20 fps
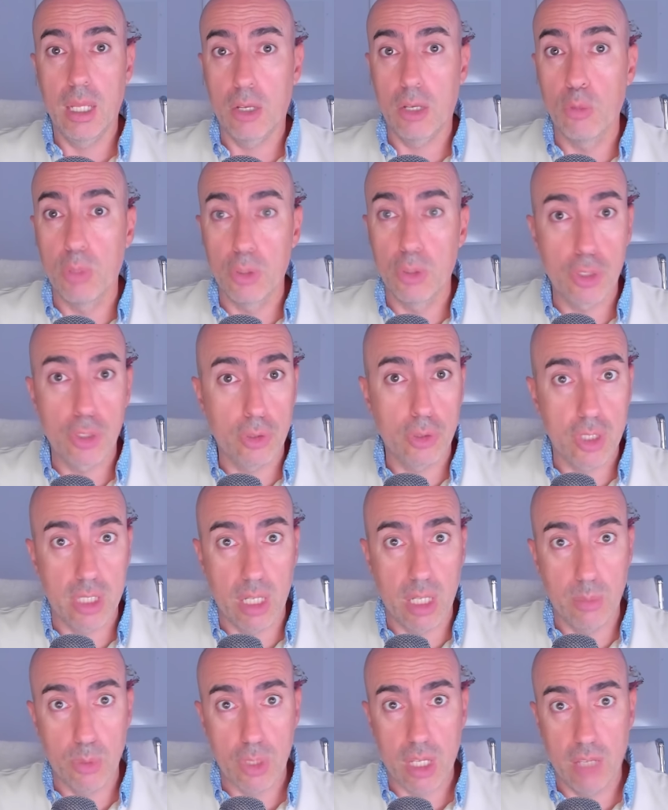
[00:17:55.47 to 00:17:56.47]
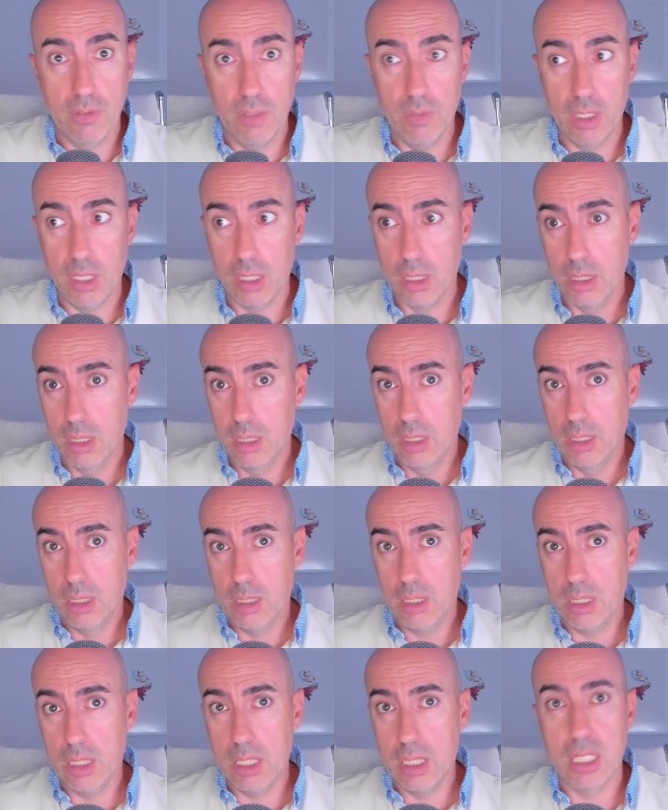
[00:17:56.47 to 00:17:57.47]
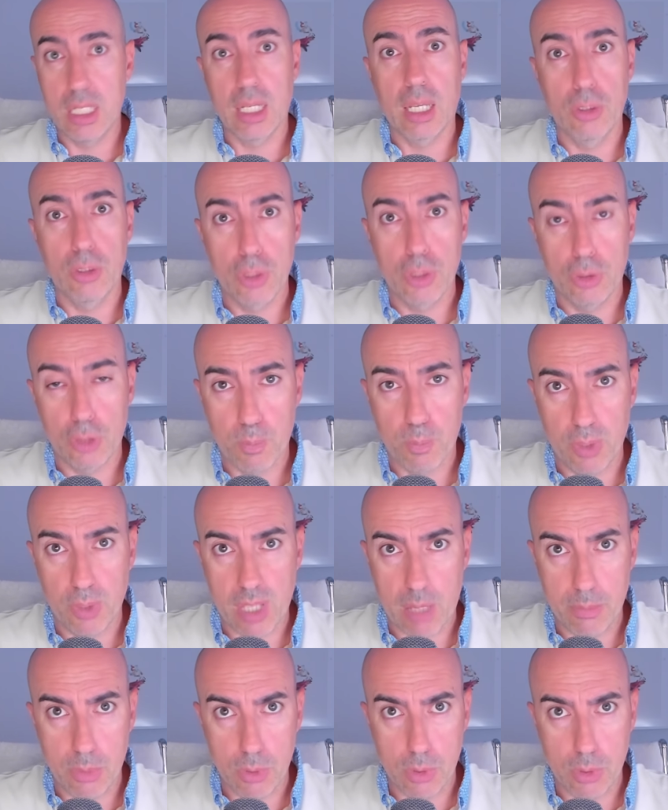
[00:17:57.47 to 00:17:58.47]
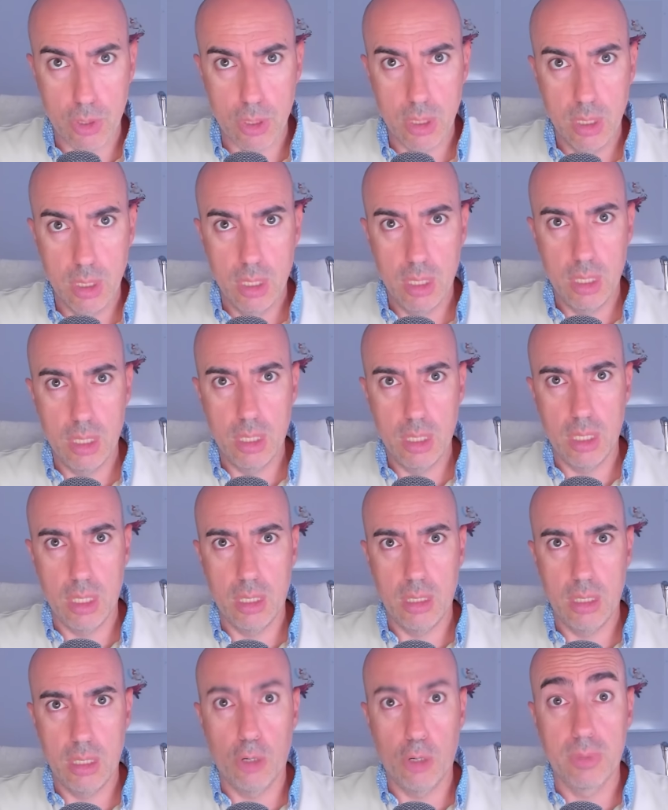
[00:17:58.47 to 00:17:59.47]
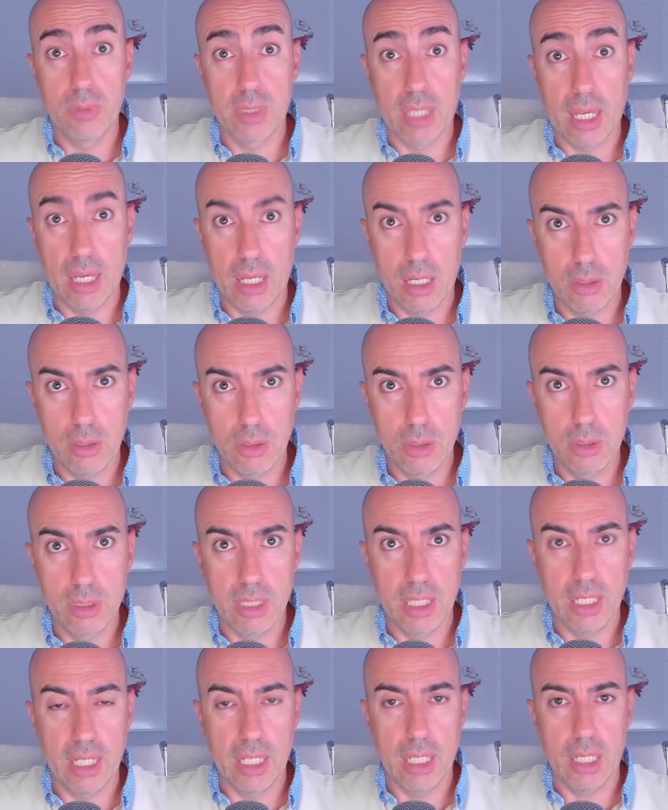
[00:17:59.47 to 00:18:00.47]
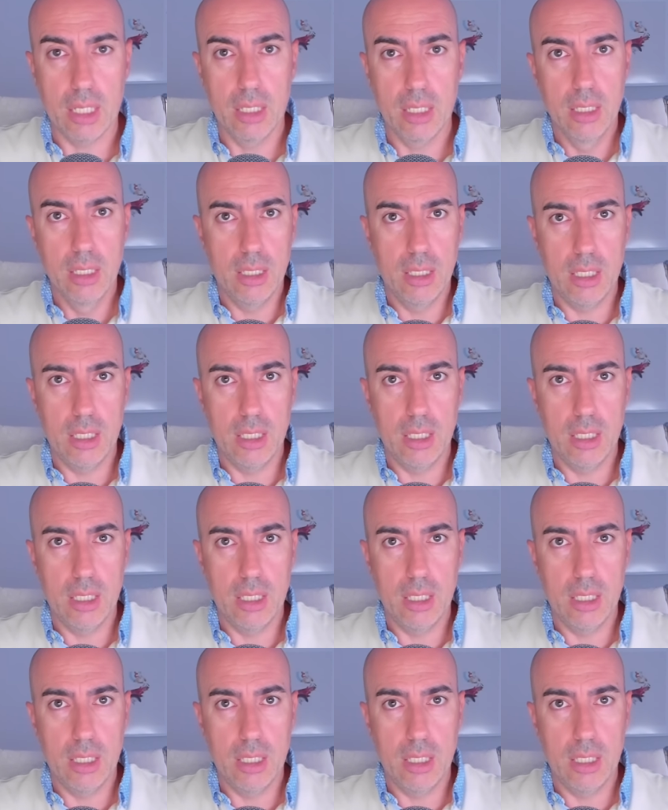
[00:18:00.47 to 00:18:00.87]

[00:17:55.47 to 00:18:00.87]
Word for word: cómo nosotros tenemos que vivir sin que nosotros podamos optar o tener